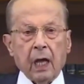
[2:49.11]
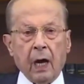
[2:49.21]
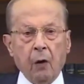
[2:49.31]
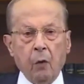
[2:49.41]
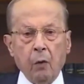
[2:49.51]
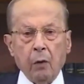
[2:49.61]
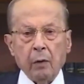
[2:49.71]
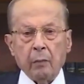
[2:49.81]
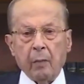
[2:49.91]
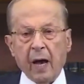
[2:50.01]
أو
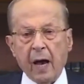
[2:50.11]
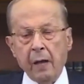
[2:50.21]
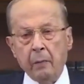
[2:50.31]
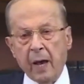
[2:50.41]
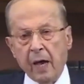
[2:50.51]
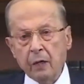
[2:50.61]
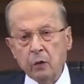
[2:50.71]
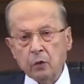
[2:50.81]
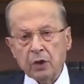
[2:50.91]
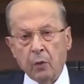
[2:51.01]
ما ما
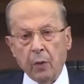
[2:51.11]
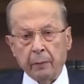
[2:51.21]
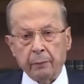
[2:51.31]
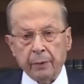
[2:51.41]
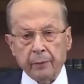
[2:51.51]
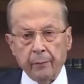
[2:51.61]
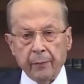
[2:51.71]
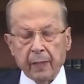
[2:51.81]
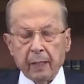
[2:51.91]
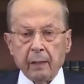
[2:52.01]
عنده جواب
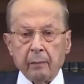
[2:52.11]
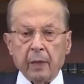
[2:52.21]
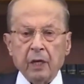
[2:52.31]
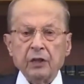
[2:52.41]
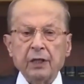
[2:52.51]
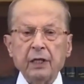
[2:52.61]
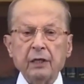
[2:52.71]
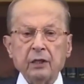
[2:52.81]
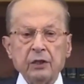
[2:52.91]
ب 20